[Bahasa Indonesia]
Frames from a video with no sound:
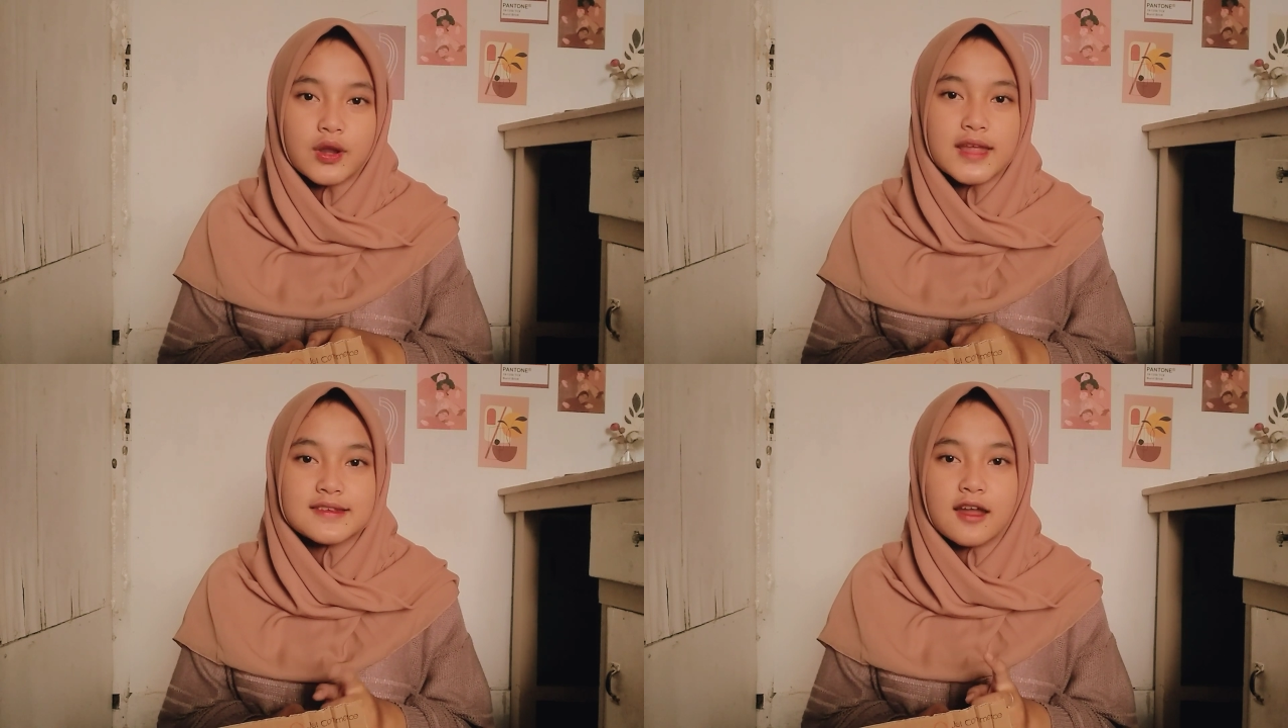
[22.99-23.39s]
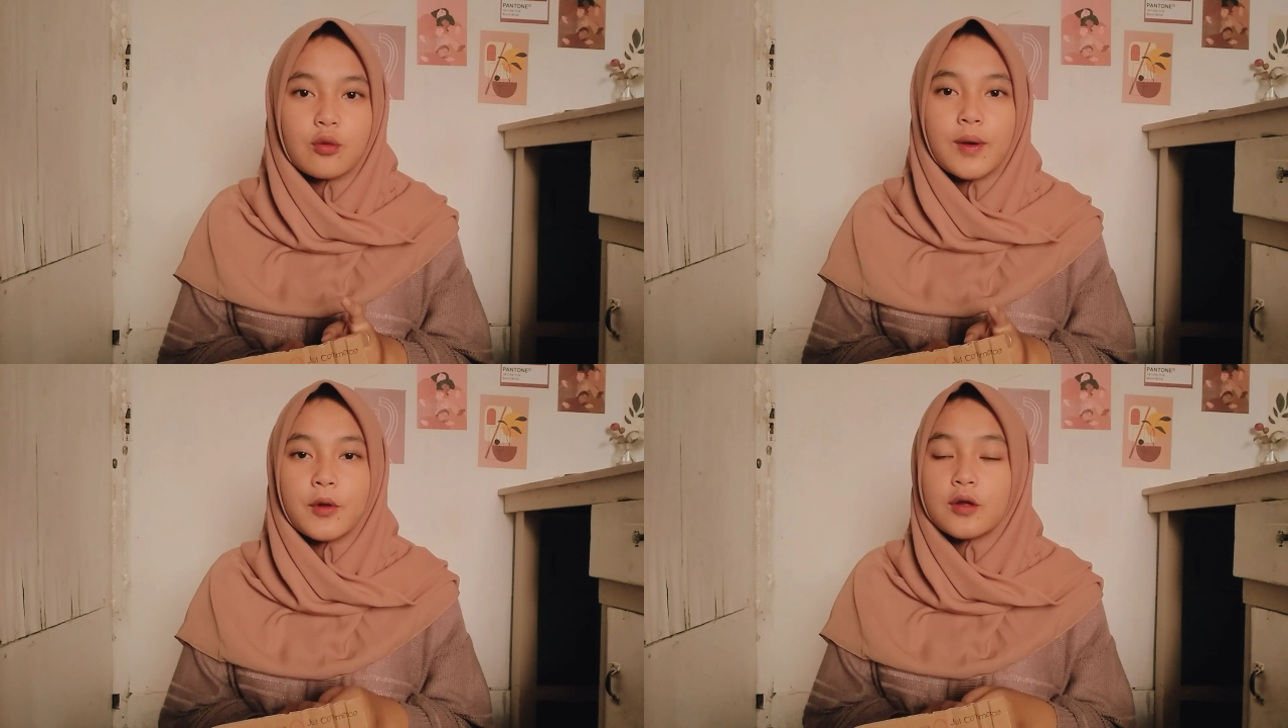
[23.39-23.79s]
dan jangan
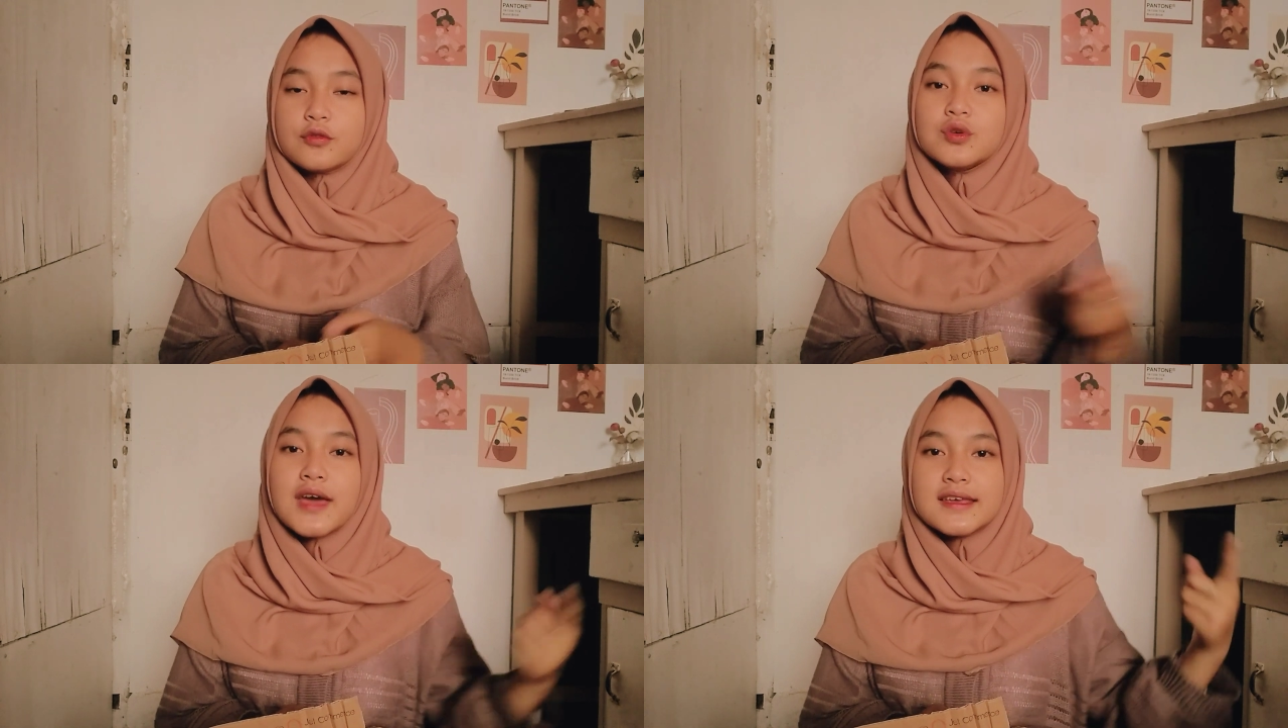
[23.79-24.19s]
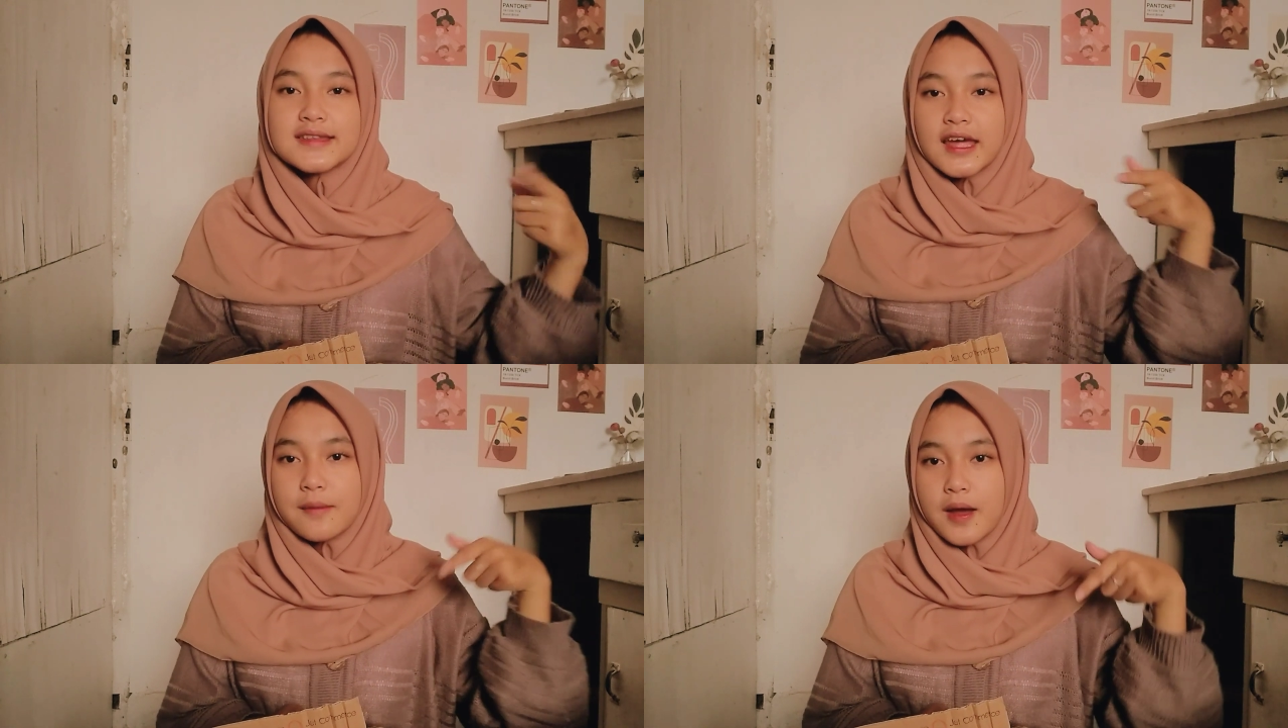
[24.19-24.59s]
lupa follow juga
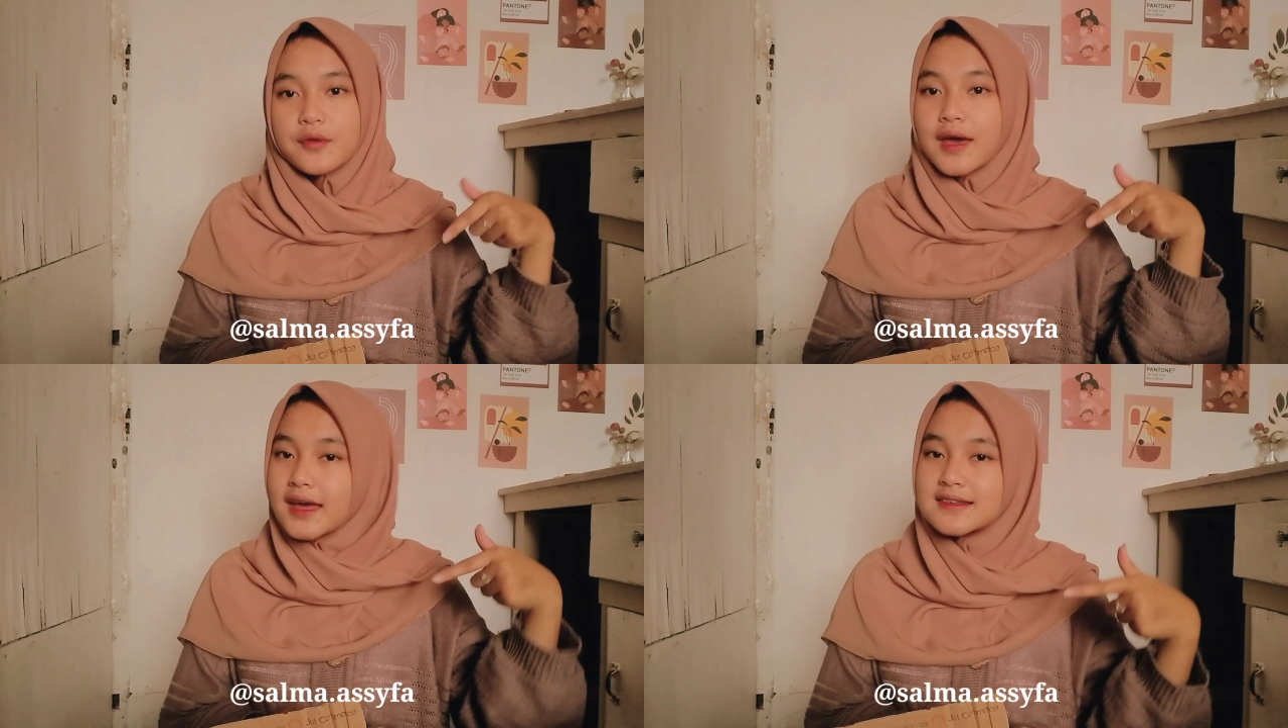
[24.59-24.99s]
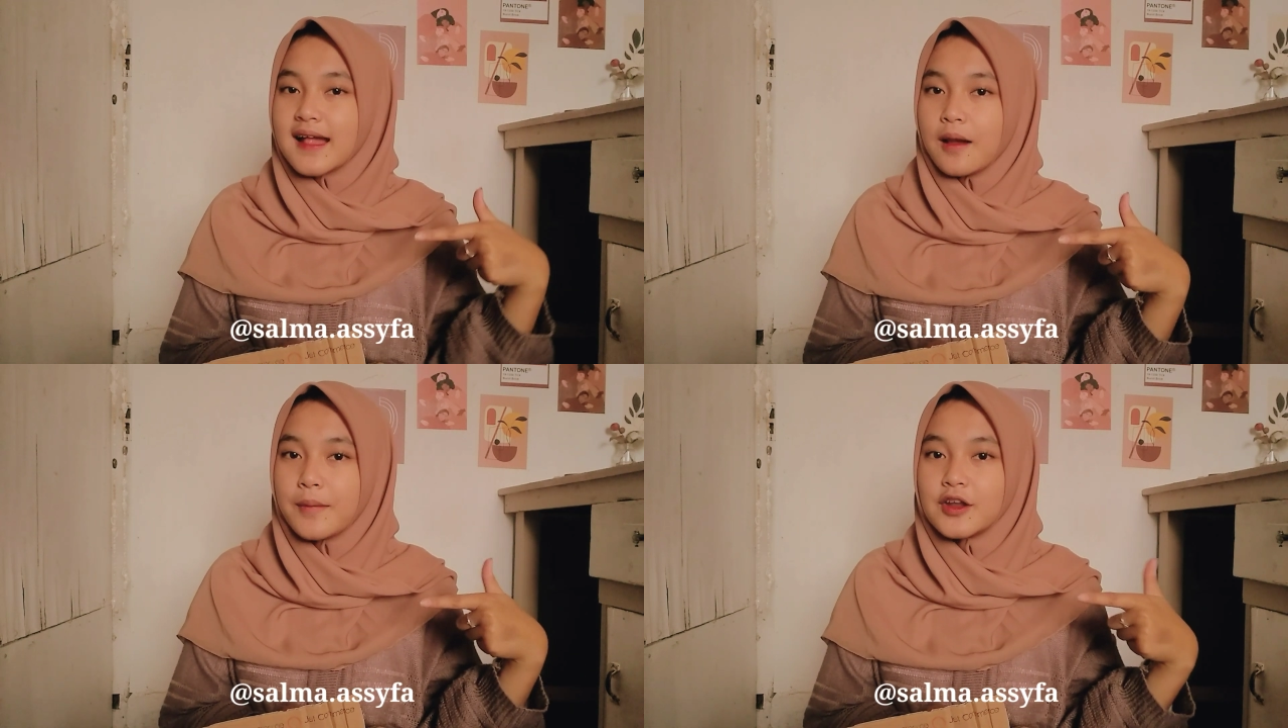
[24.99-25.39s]
Instagram aku
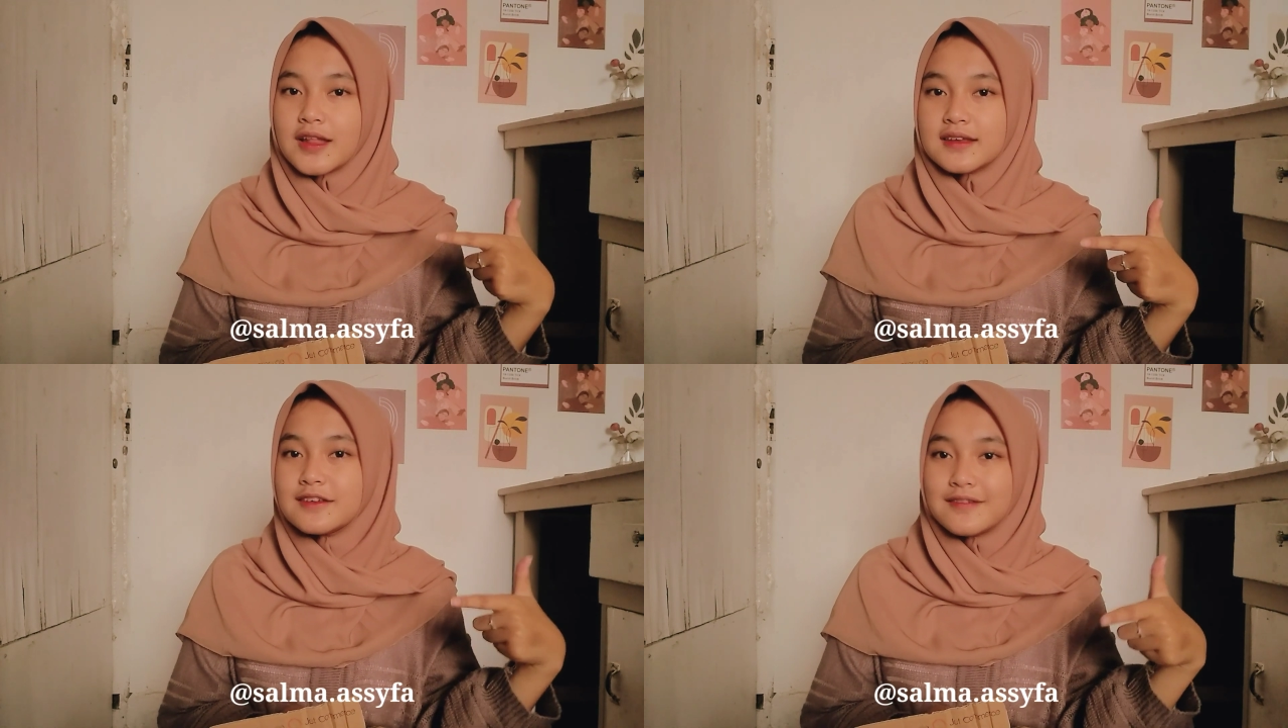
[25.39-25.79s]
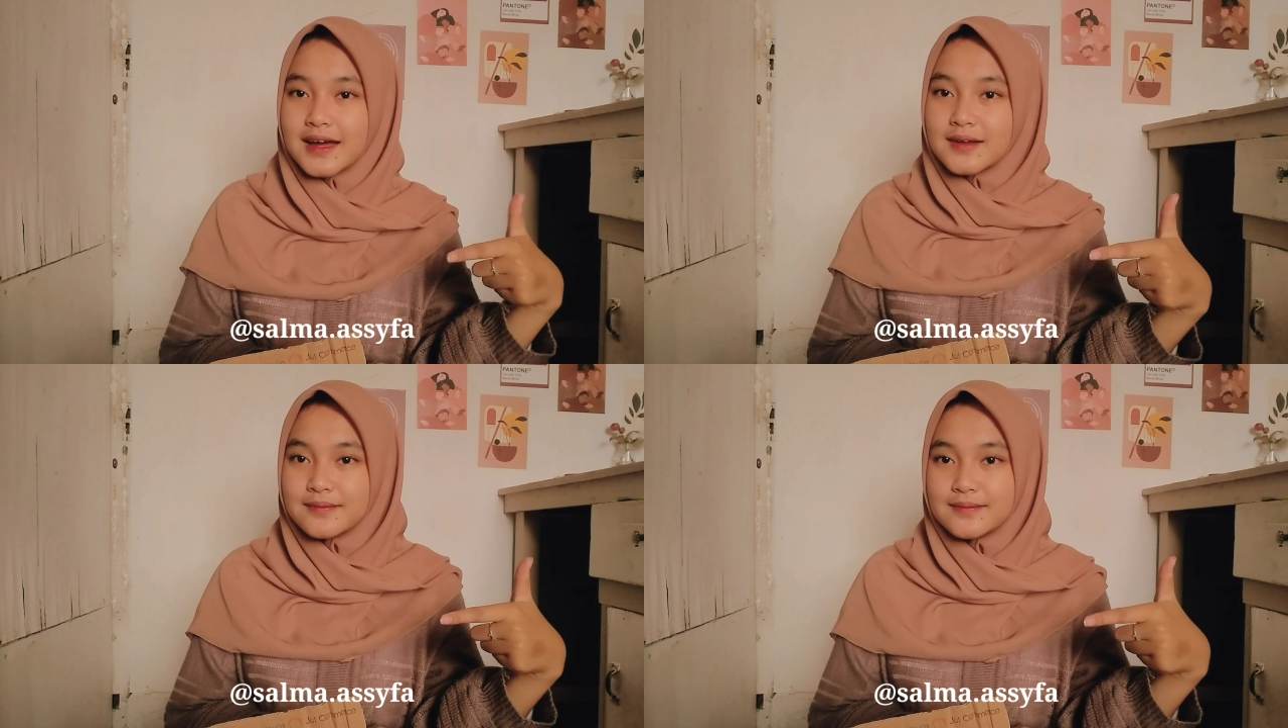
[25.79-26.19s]
@salma.asifa.